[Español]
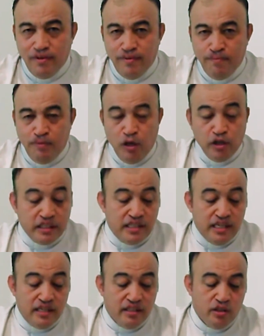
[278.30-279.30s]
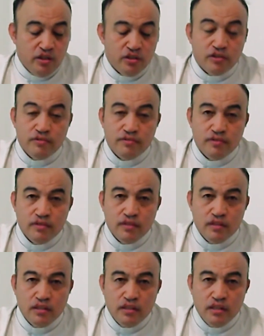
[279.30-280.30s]
Pero el que está en Dios,
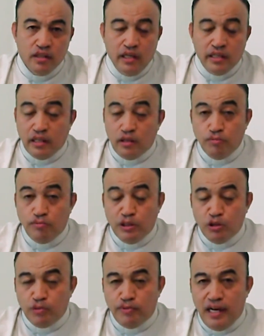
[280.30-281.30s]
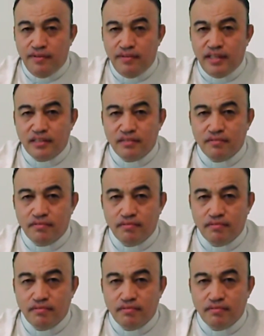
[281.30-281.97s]
el que cumple sus palabras,